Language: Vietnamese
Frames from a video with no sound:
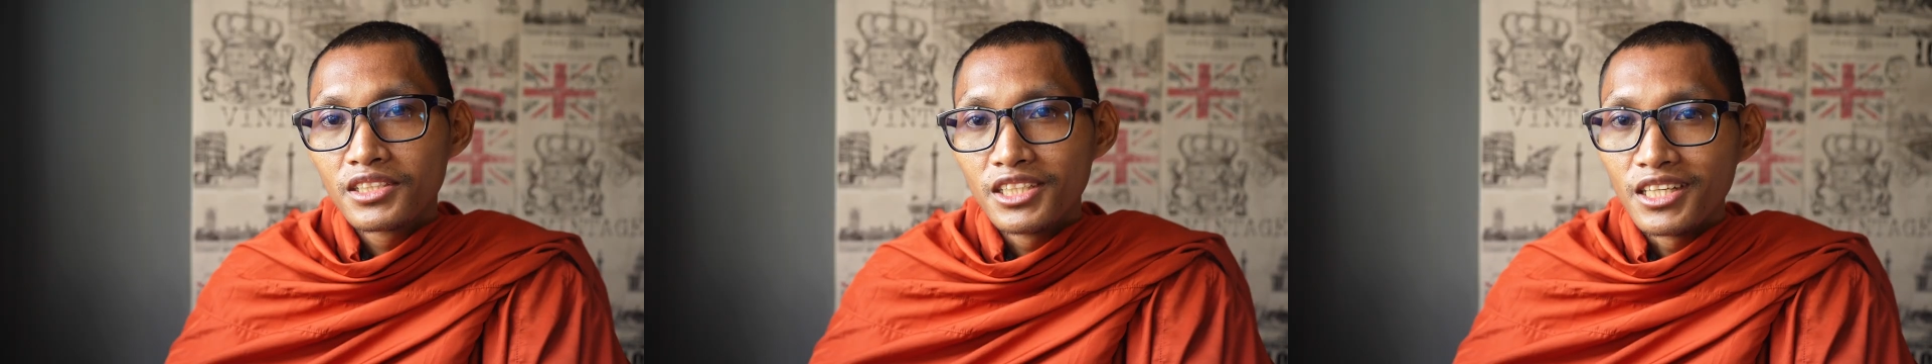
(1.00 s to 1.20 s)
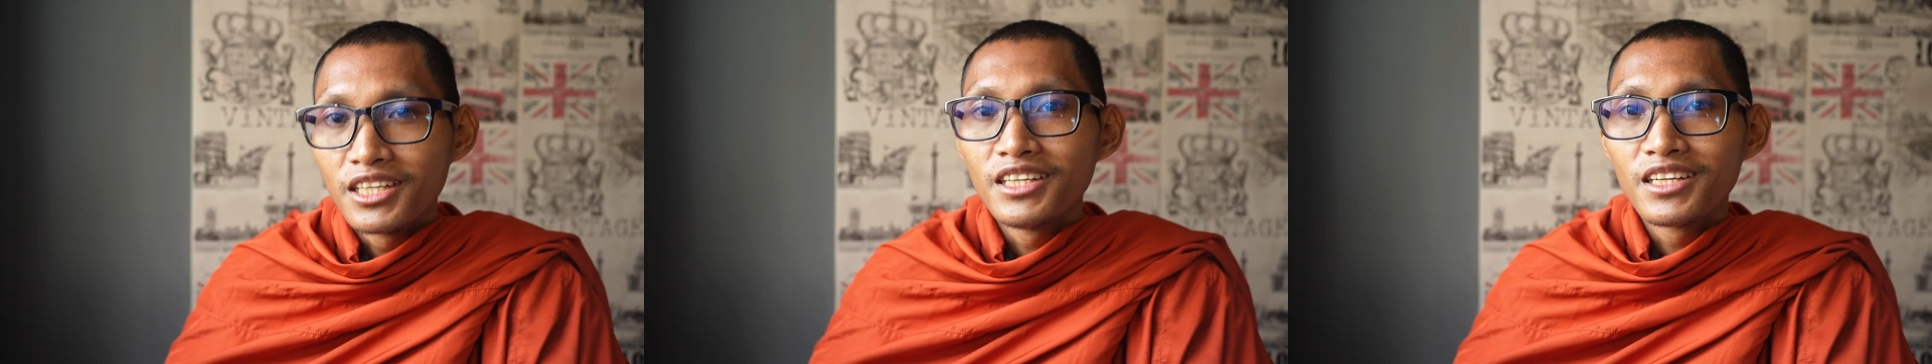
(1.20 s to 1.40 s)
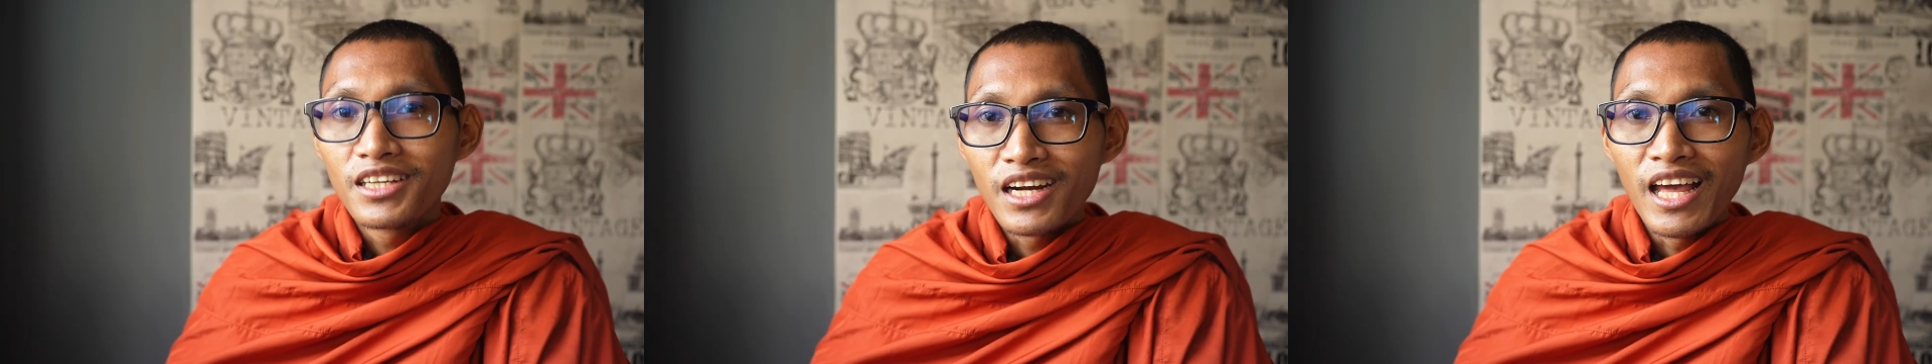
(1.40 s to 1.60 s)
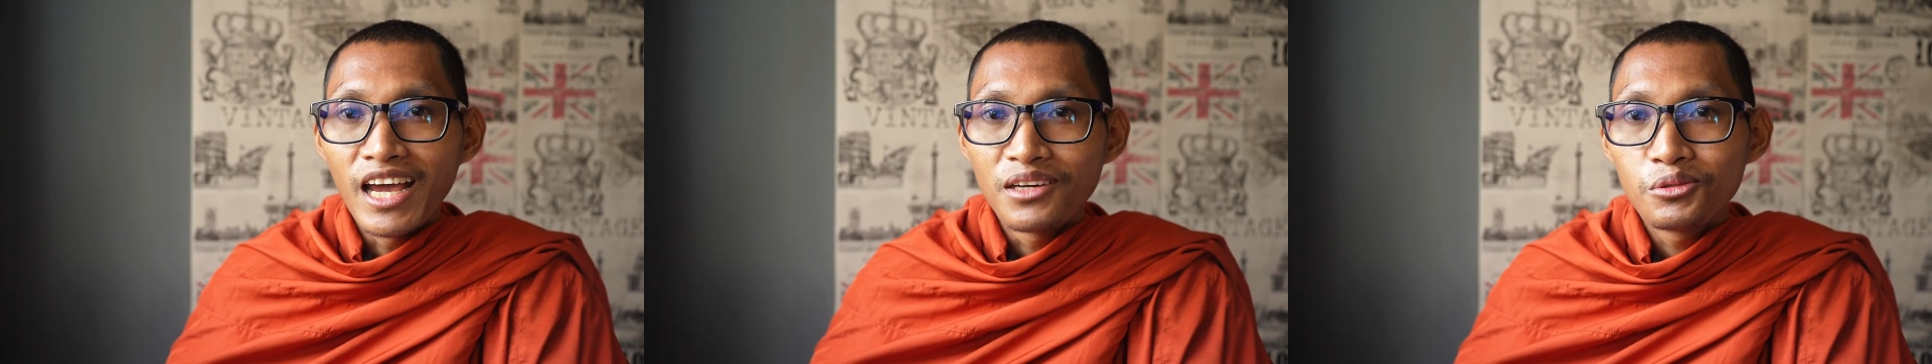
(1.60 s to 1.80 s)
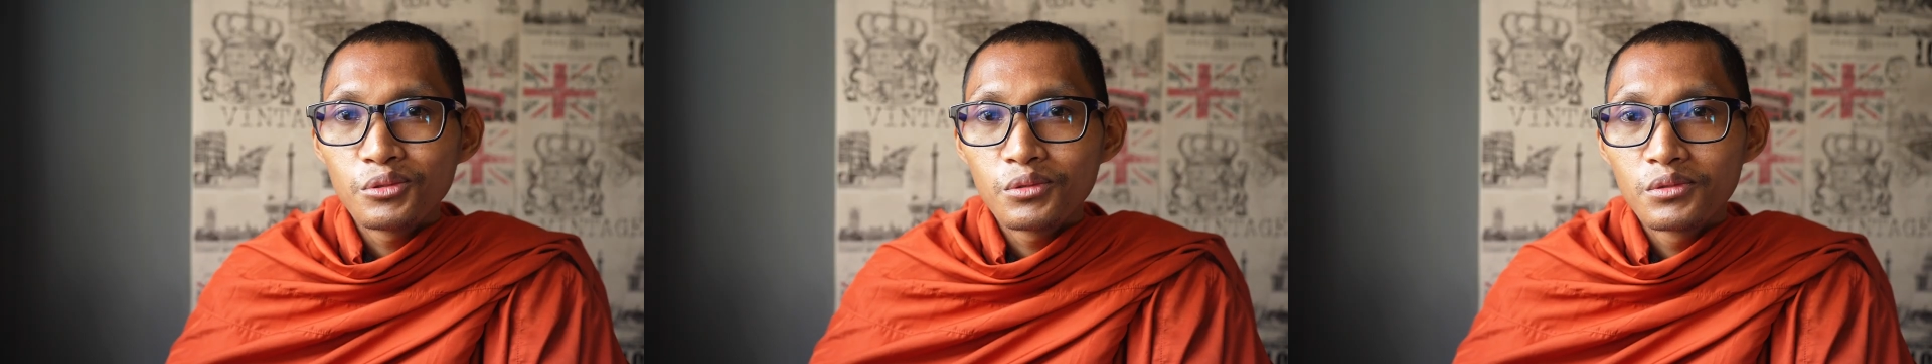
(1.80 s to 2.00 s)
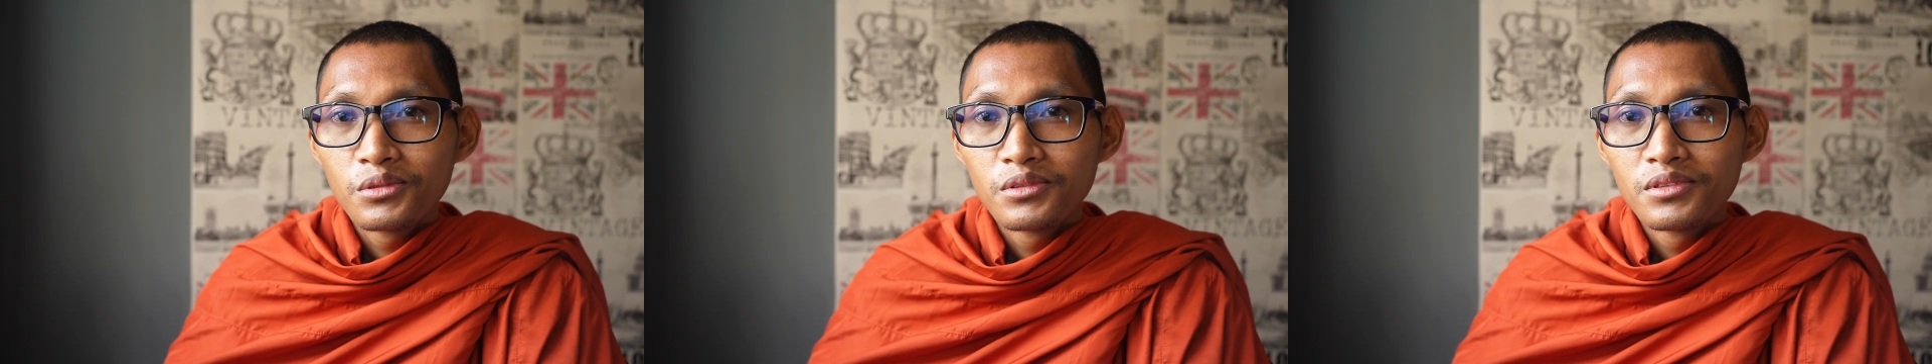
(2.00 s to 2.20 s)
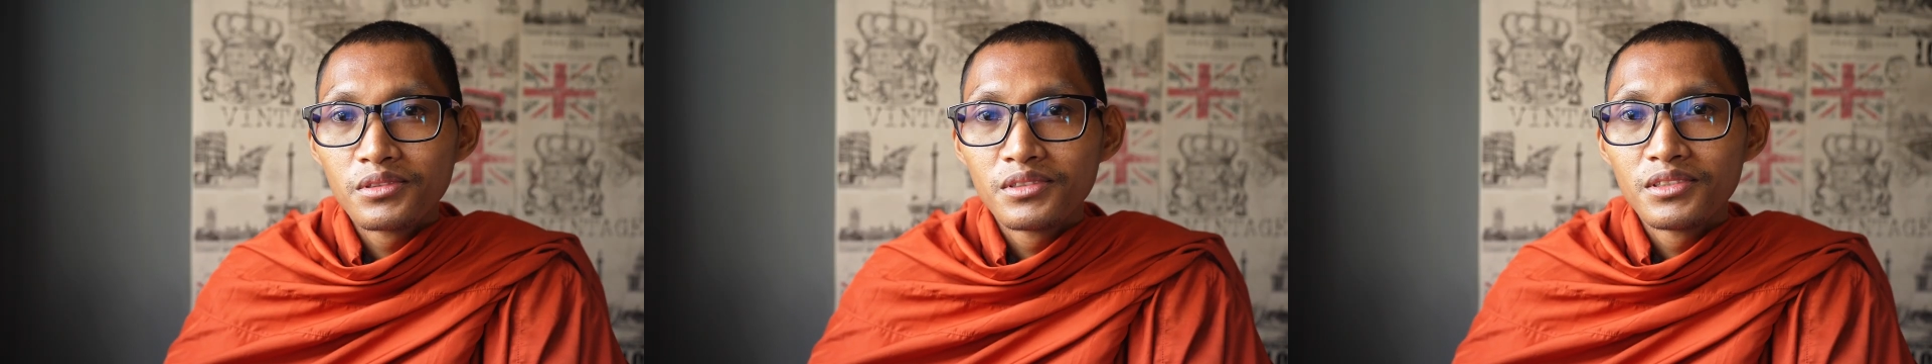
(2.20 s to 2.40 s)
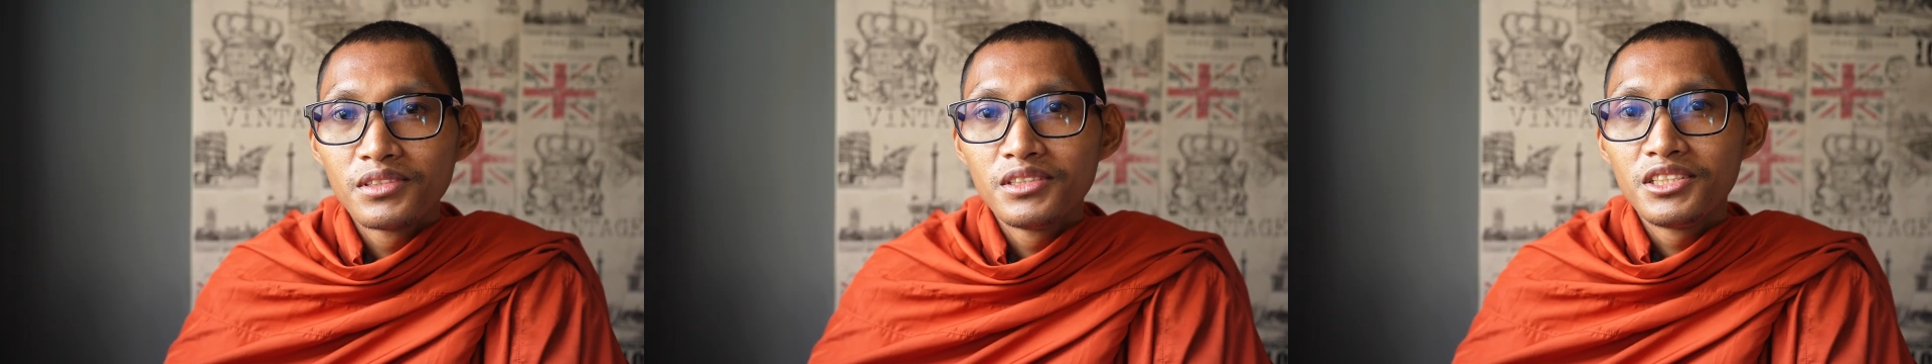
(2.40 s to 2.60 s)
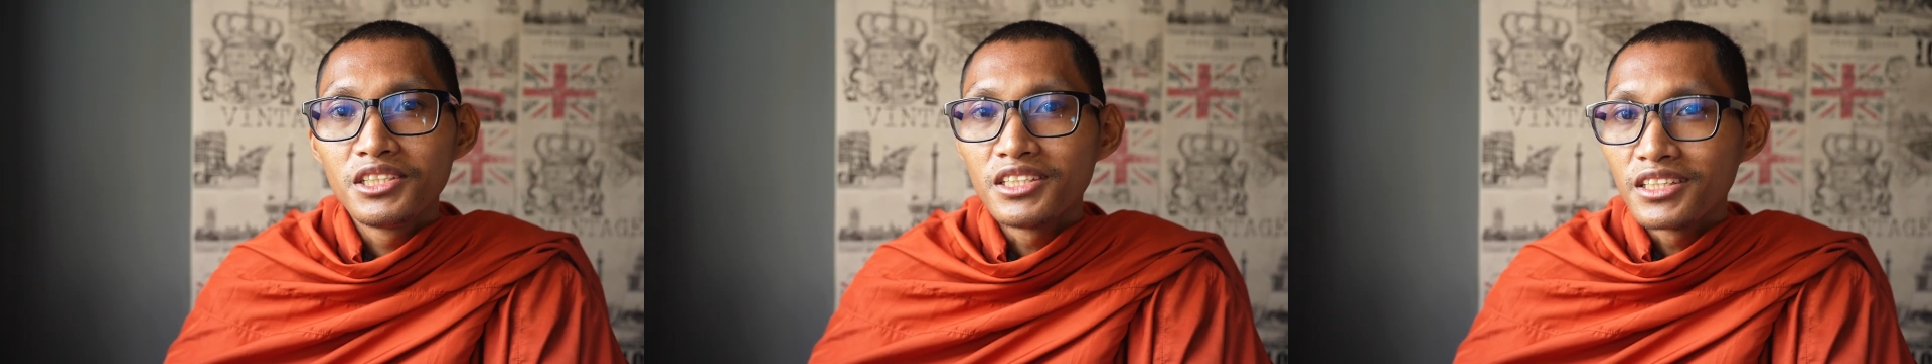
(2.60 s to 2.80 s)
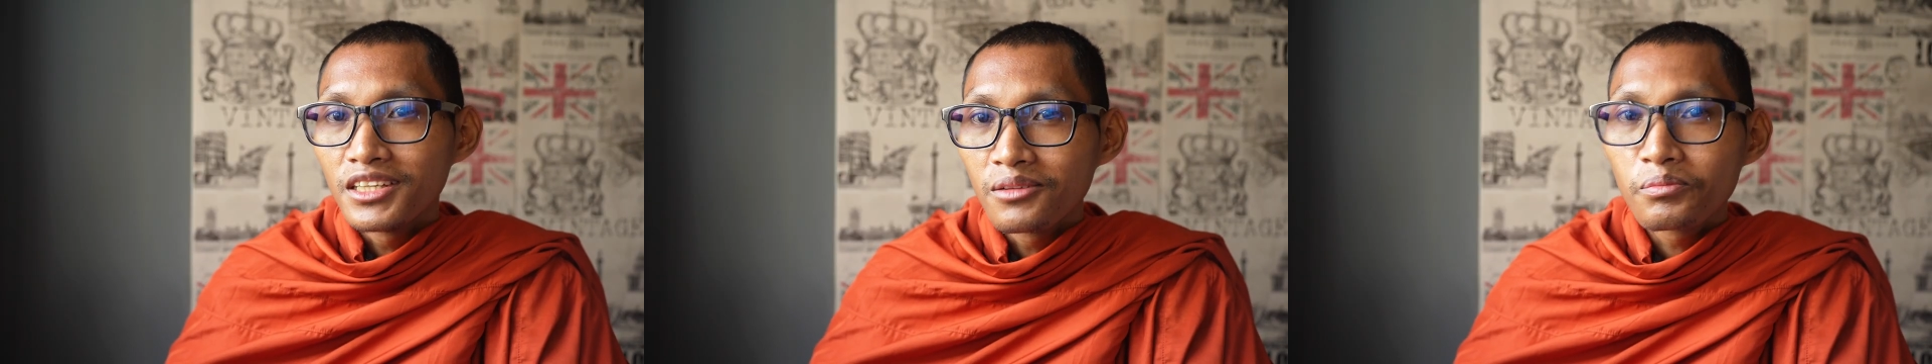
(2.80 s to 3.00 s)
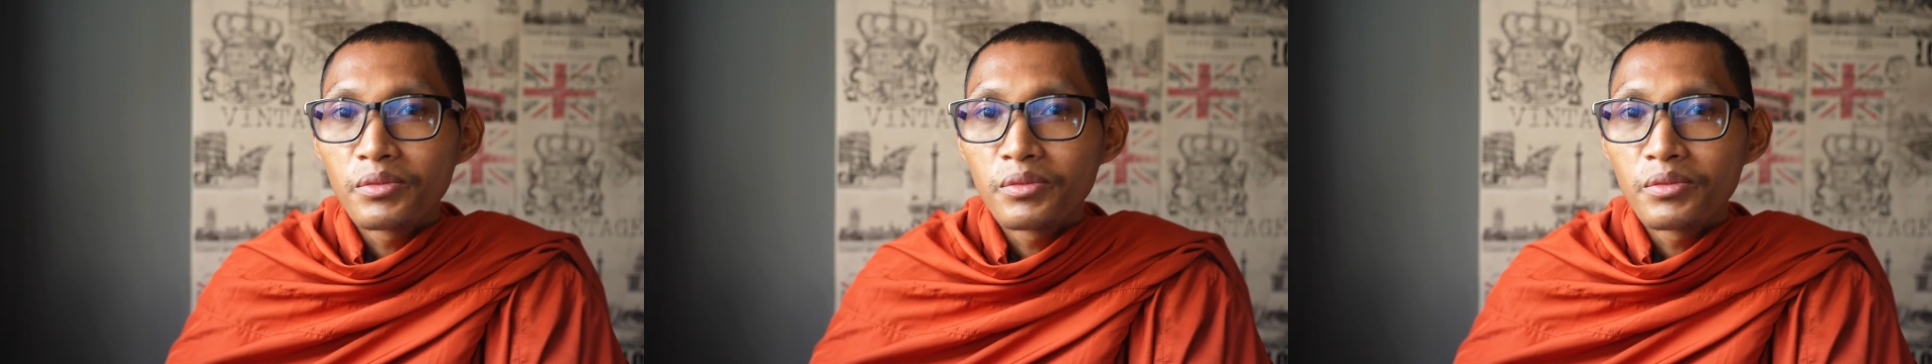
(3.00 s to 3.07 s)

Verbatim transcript: Chỉ rừng có đảo, chỉ rừng